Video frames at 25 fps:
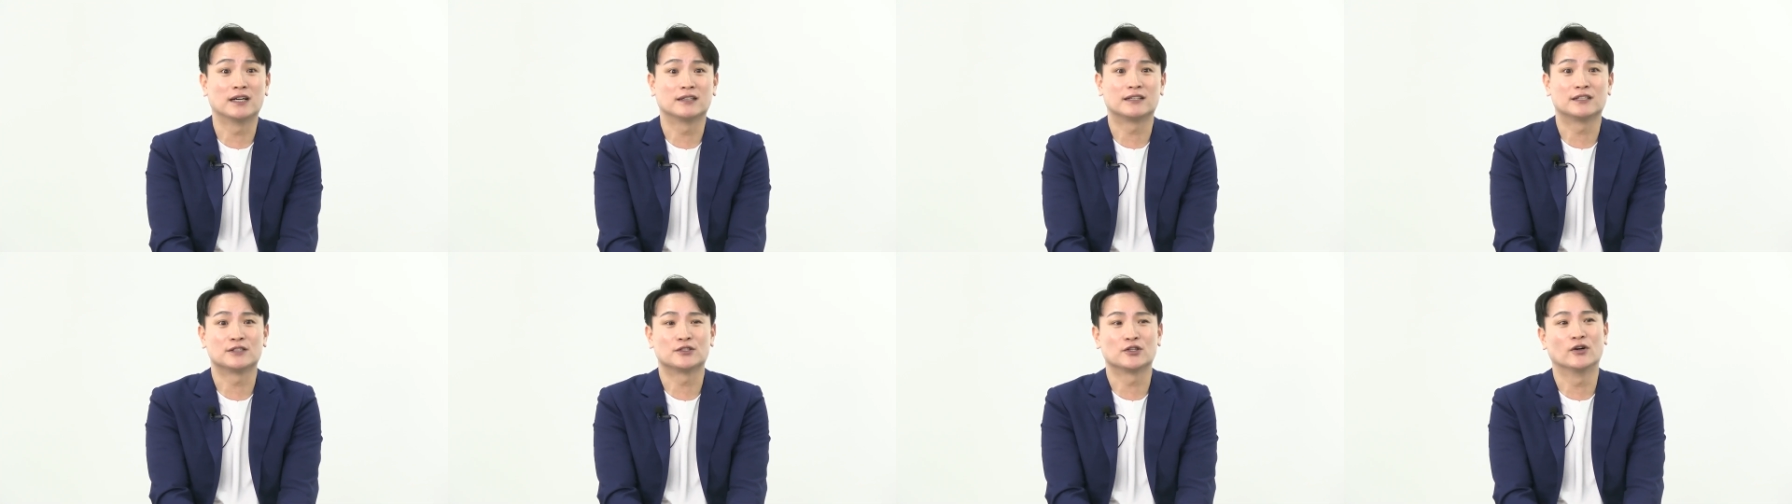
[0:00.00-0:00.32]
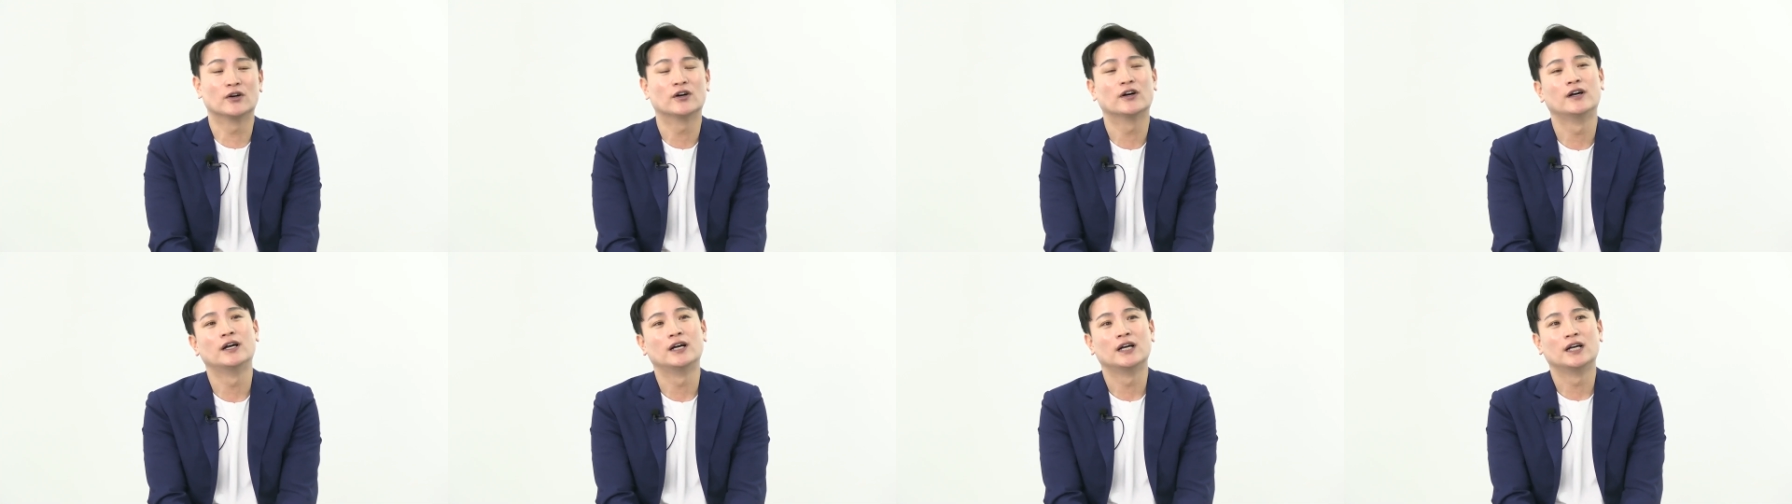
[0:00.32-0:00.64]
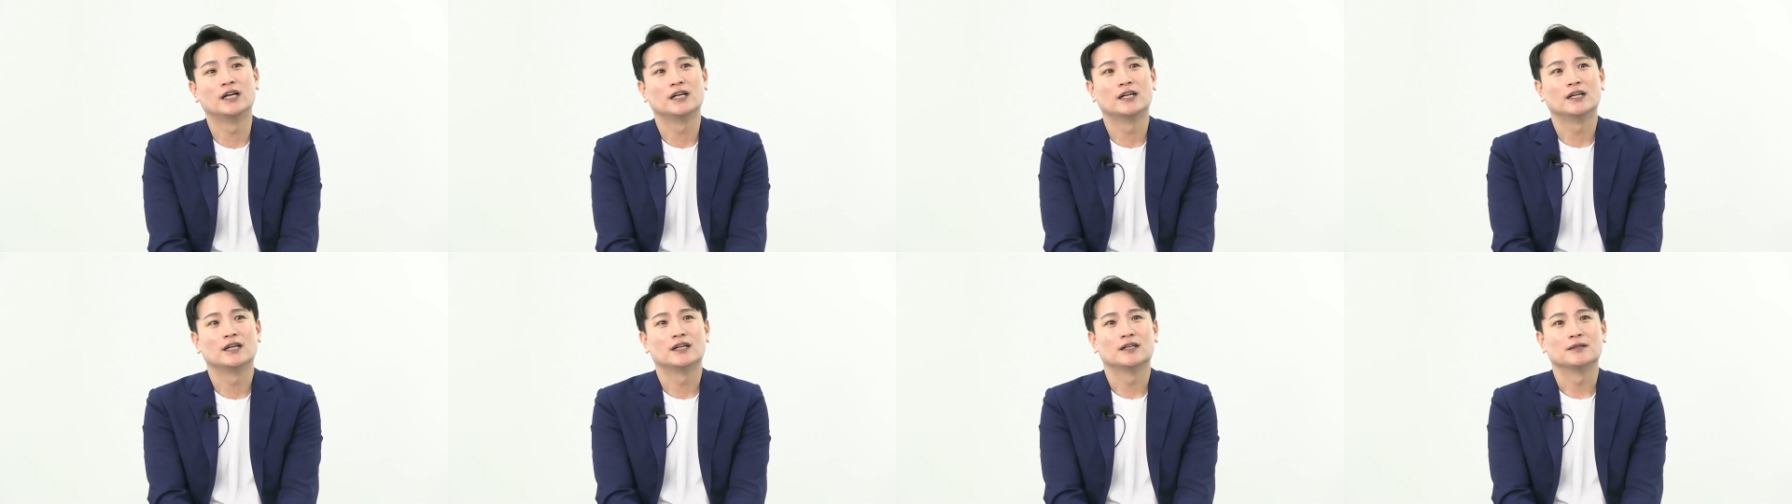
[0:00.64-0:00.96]
그래서
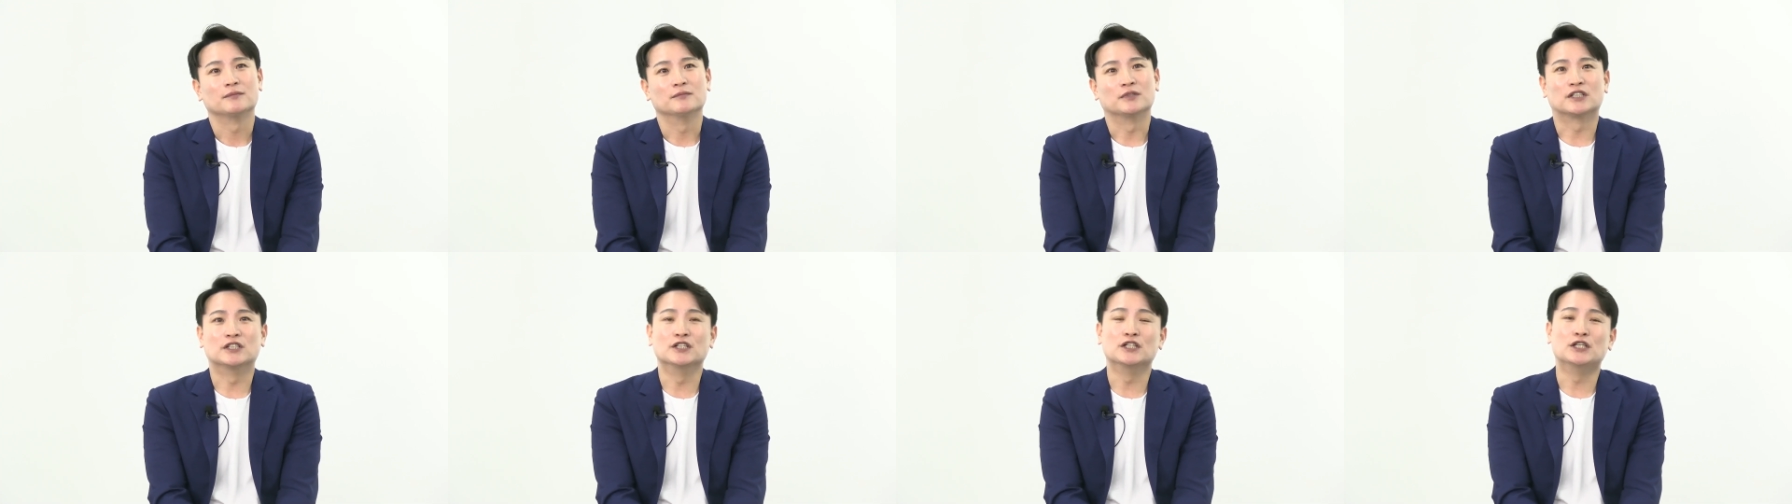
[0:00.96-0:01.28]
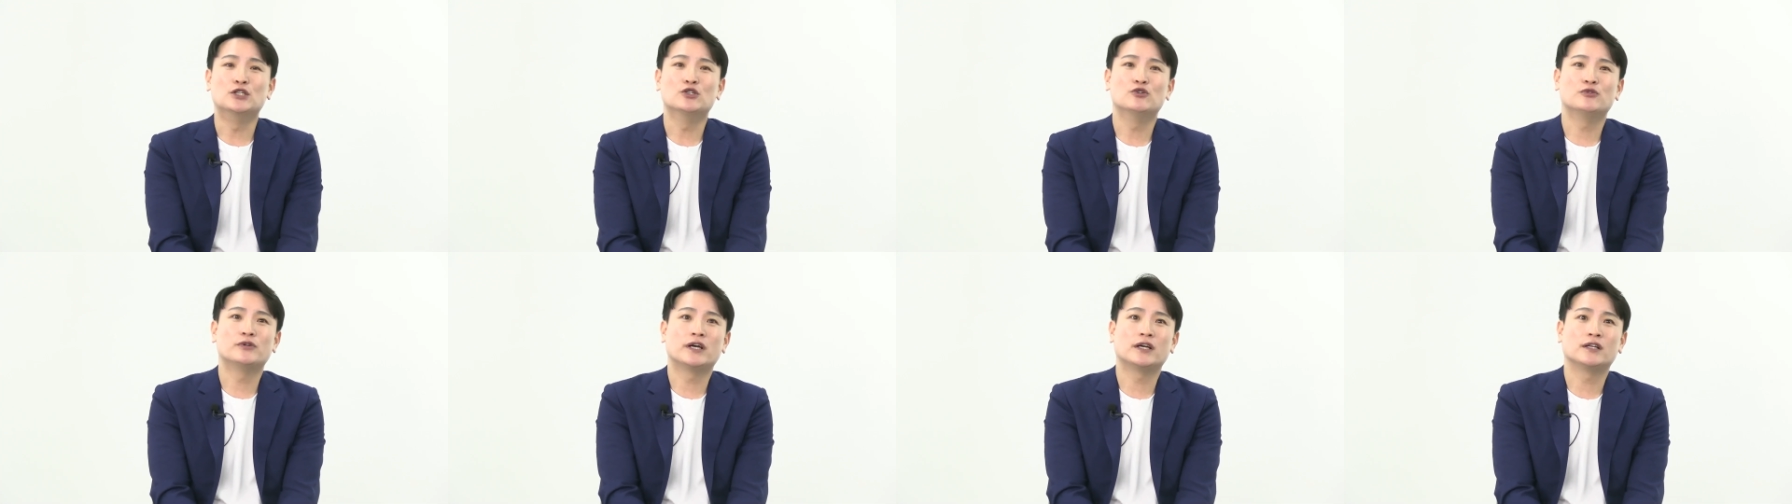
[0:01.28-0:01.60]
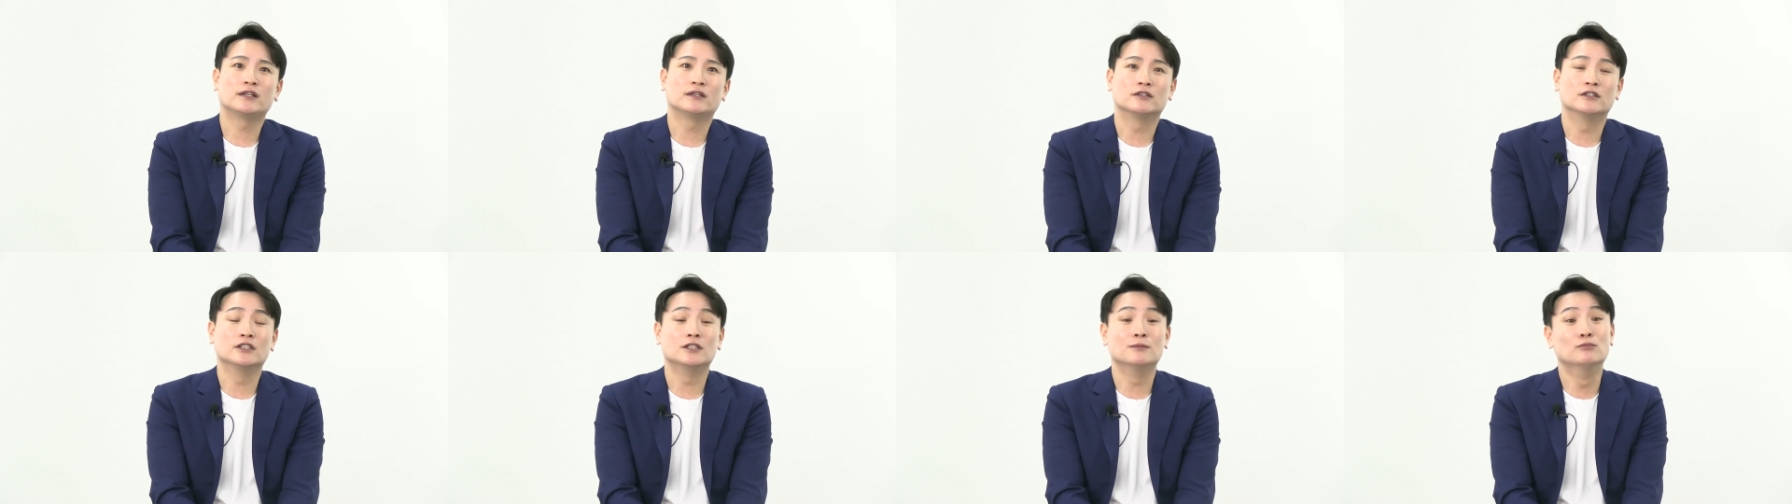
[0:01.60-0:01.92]
네. 그
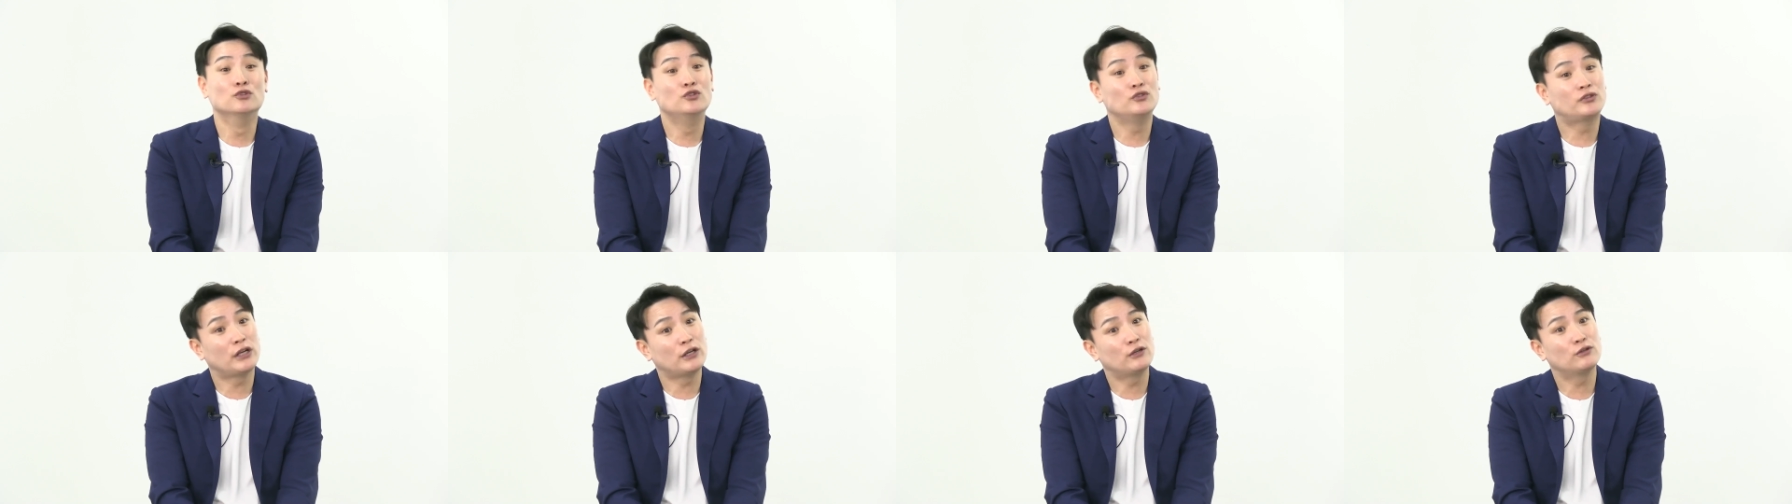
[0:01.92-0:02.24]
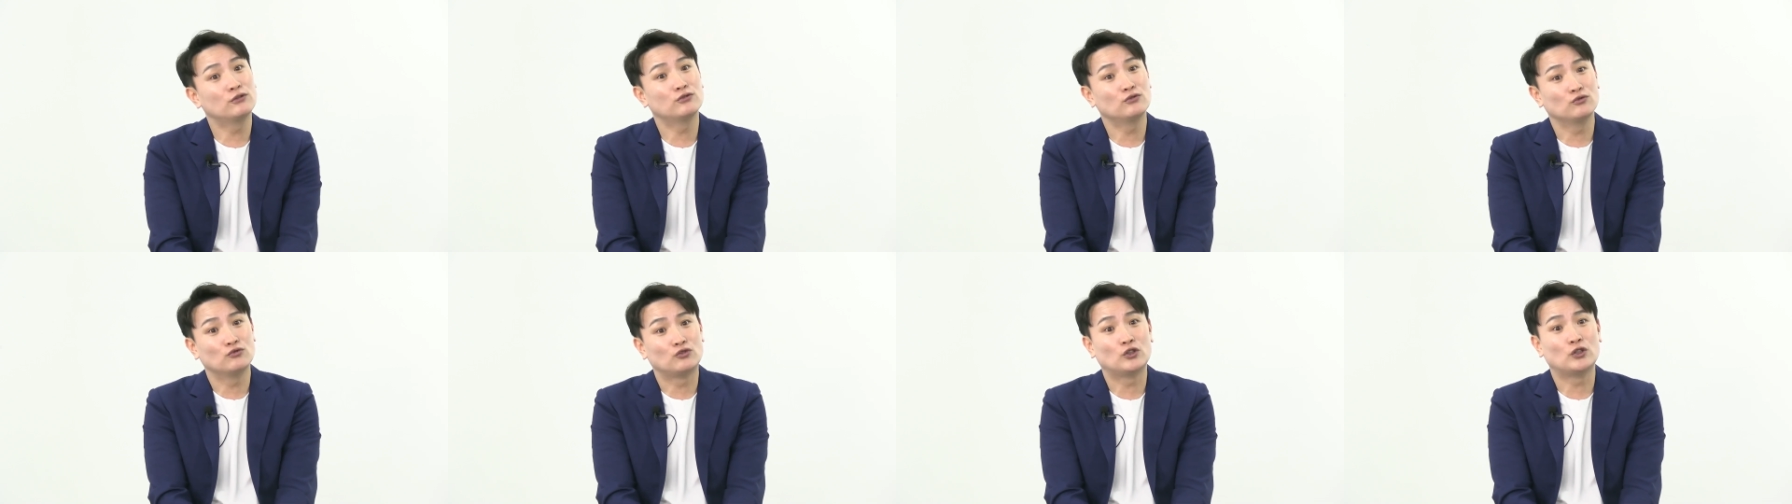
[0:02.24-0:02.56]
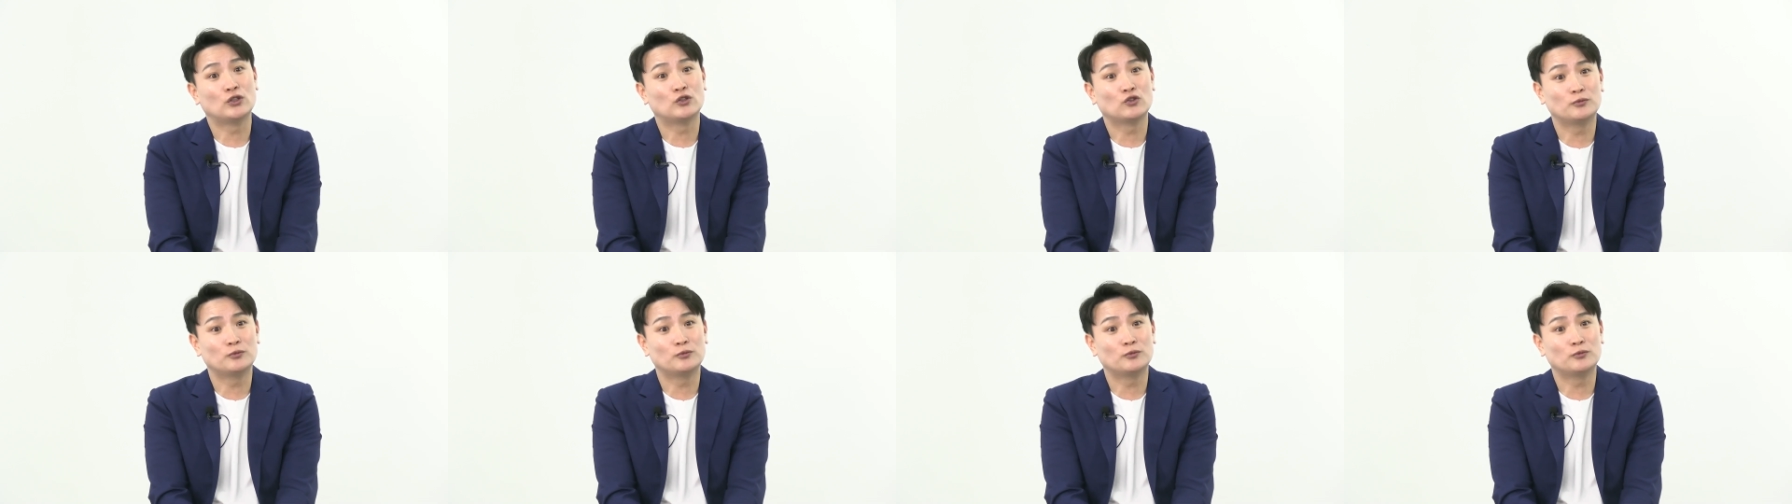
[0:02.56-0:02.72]
이후에 늘 문세윤 우리